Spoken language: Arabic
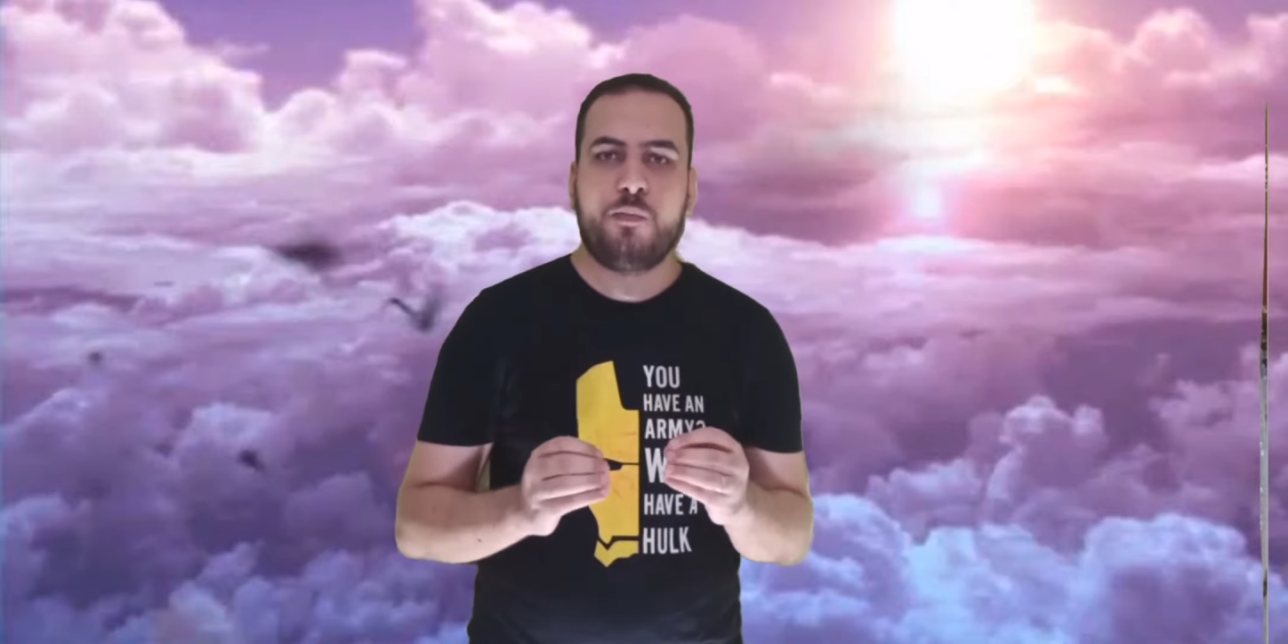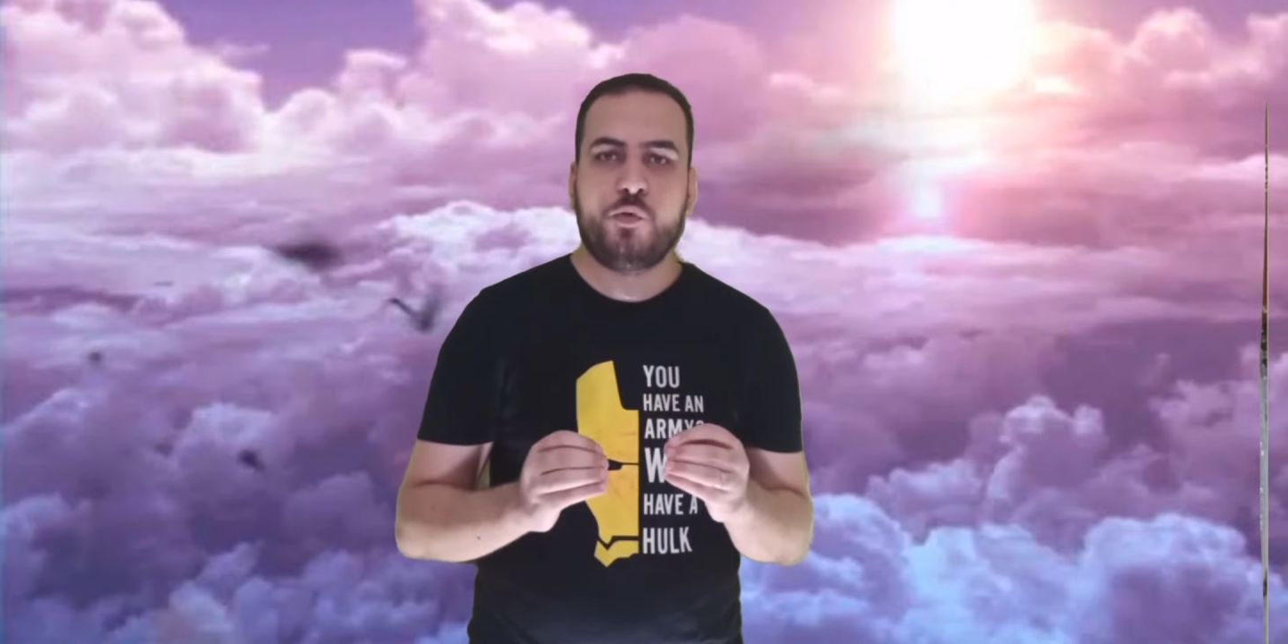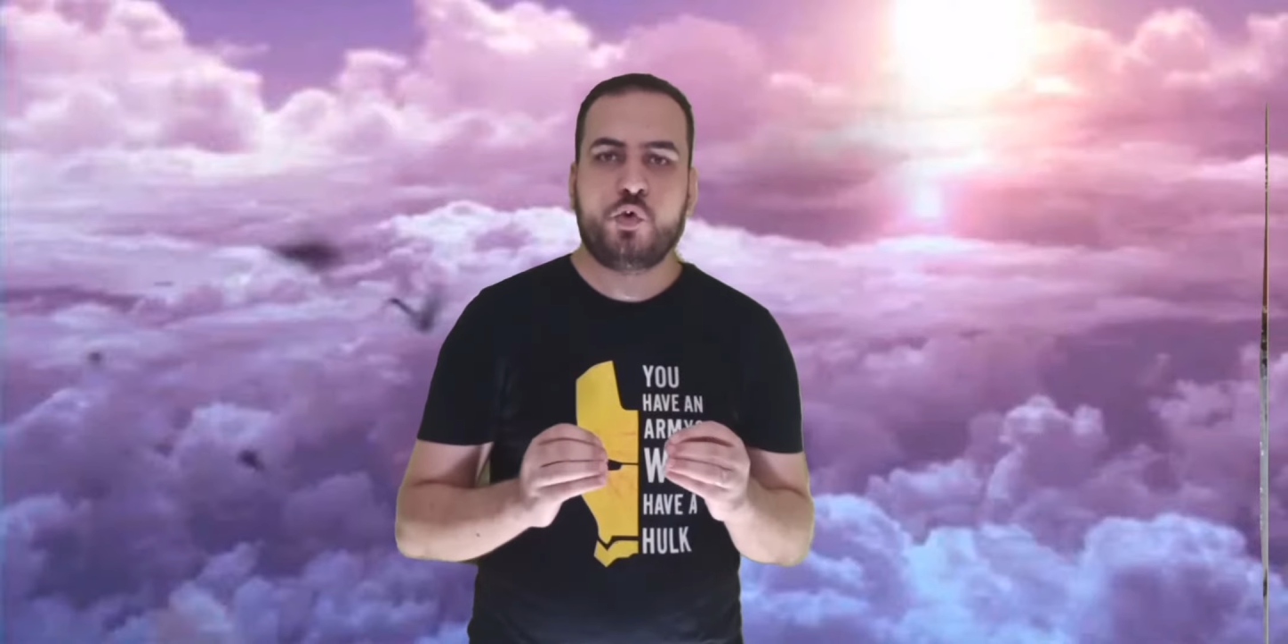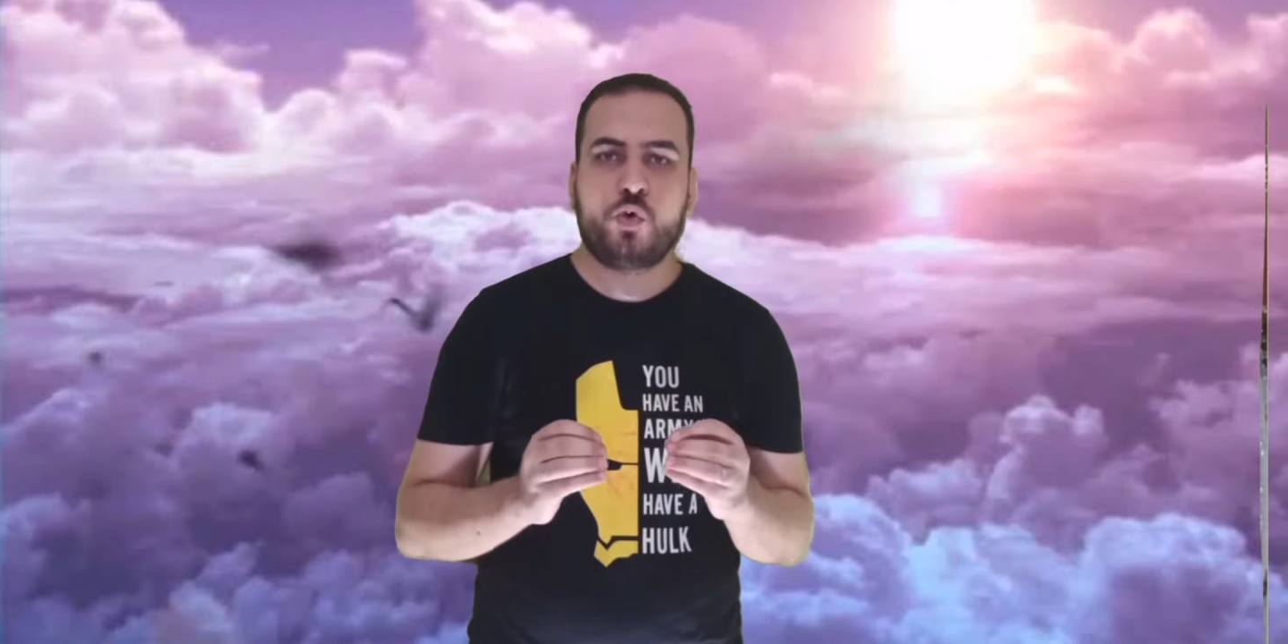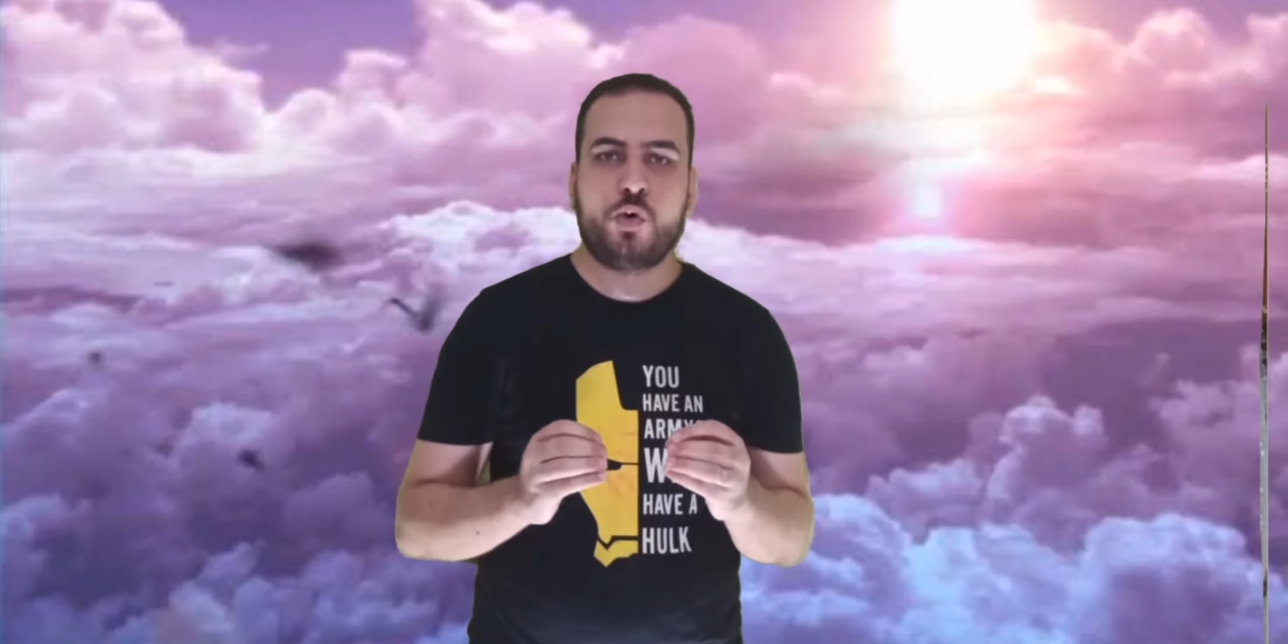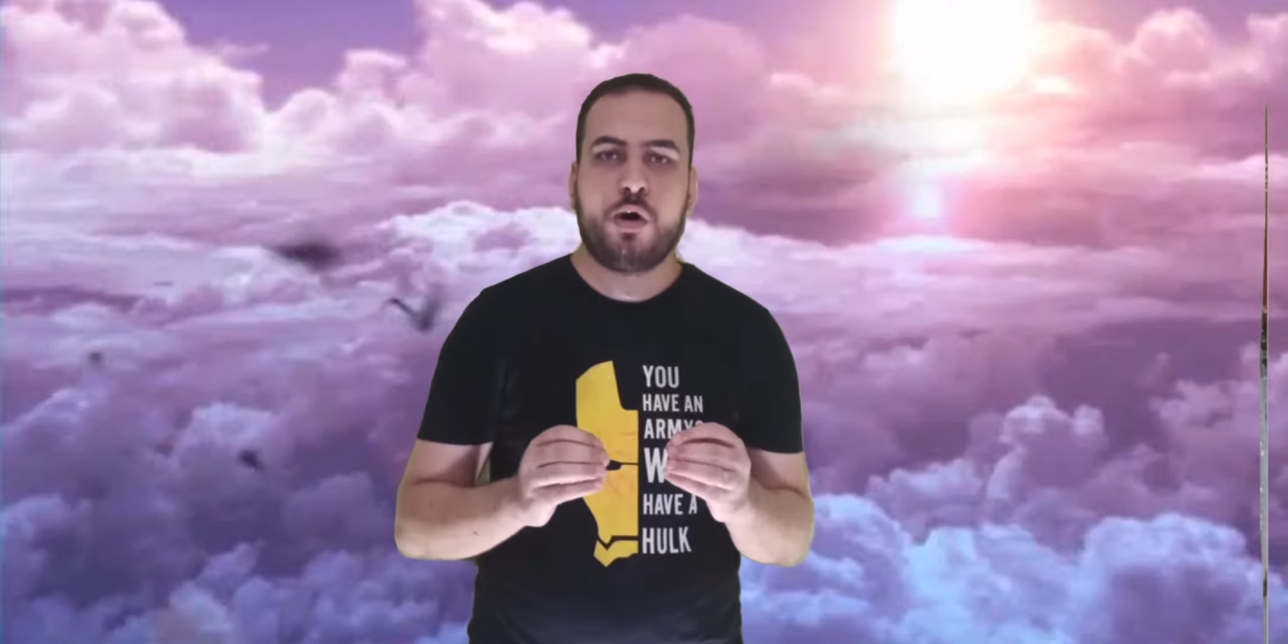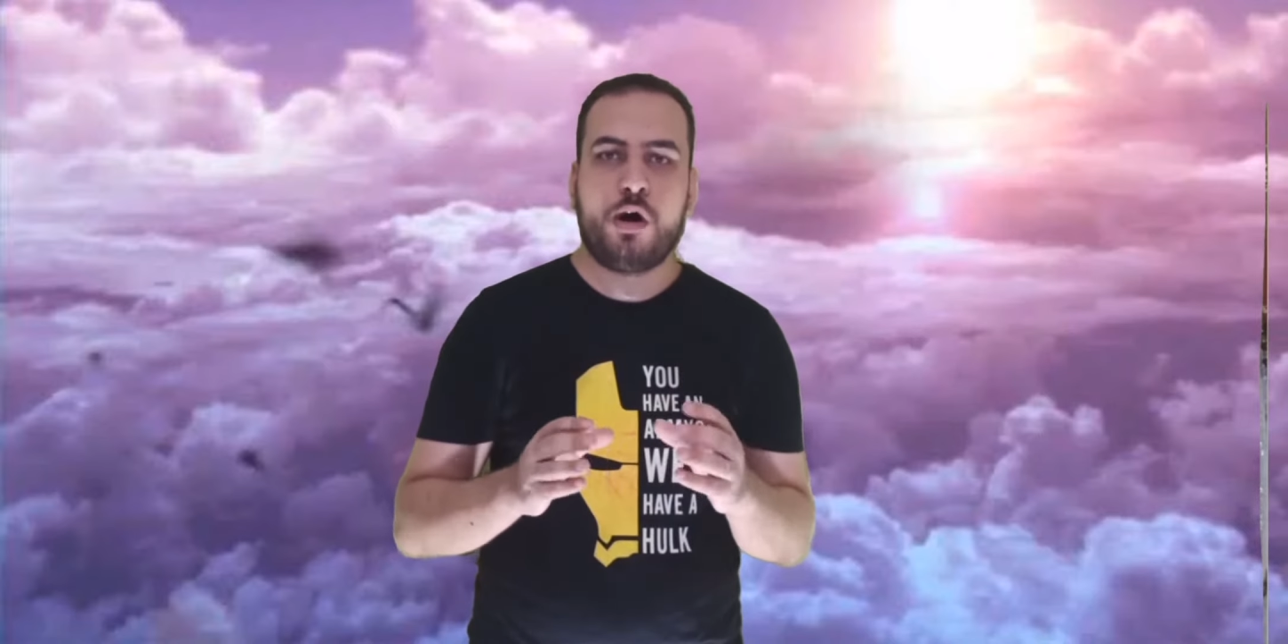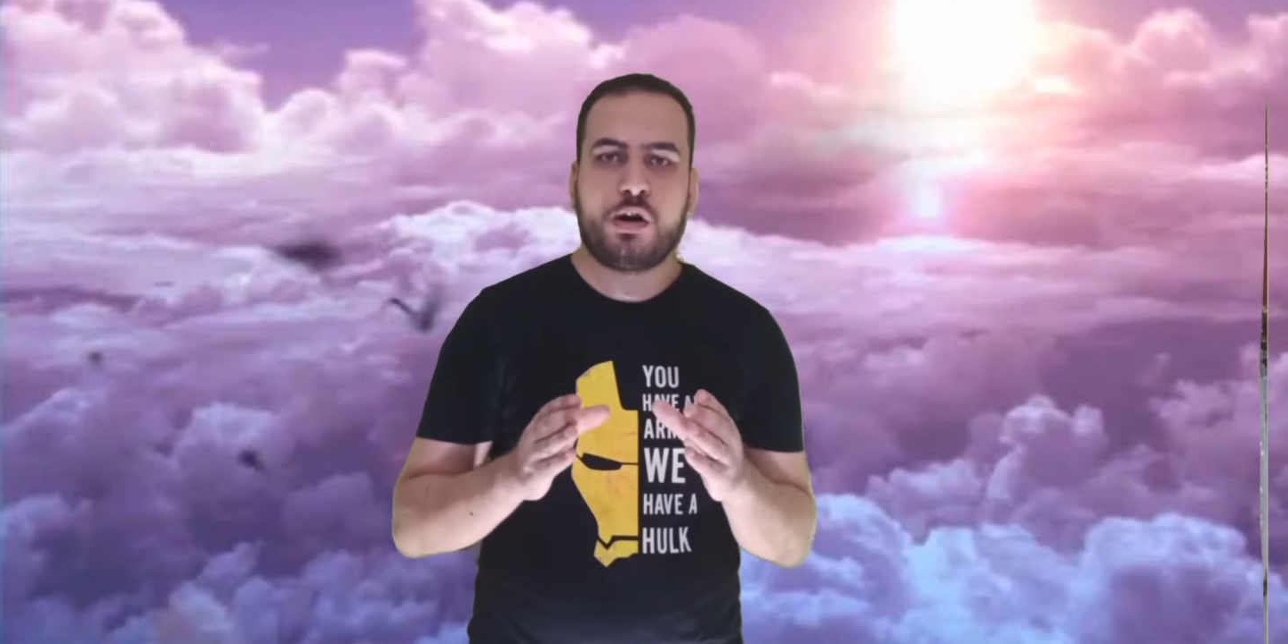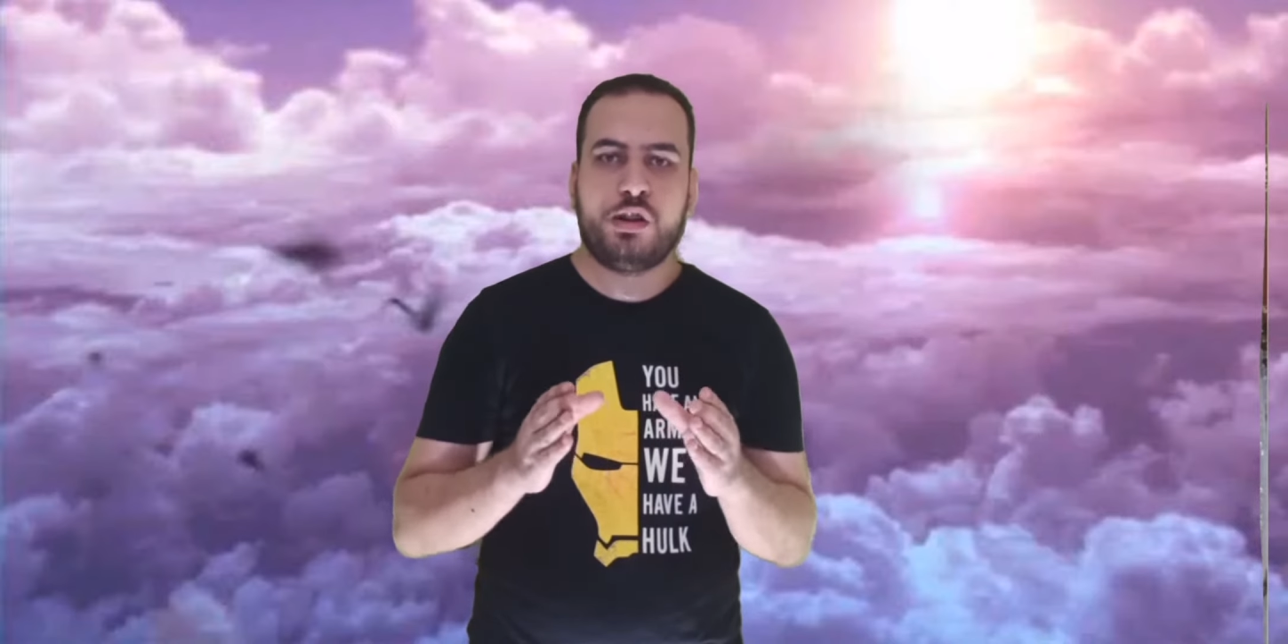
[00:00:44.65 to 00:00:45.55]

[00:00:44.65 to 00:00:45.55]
من التجار